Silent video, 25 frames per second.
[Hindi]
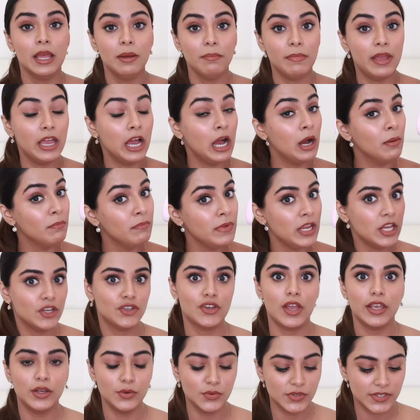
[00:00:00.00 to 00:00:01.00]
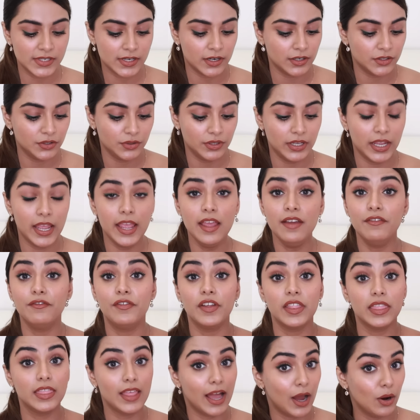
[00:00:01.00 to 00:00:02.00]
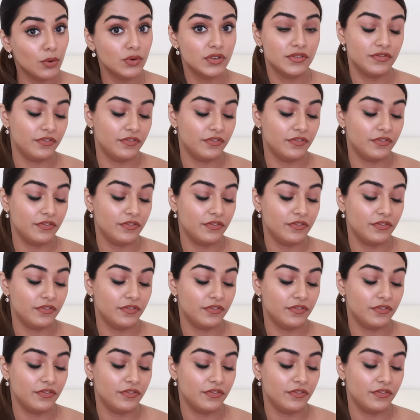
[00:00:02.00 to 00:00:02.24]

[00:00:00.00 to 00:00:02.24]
मैं हमेशा यूज करती हूँ ये विदाउट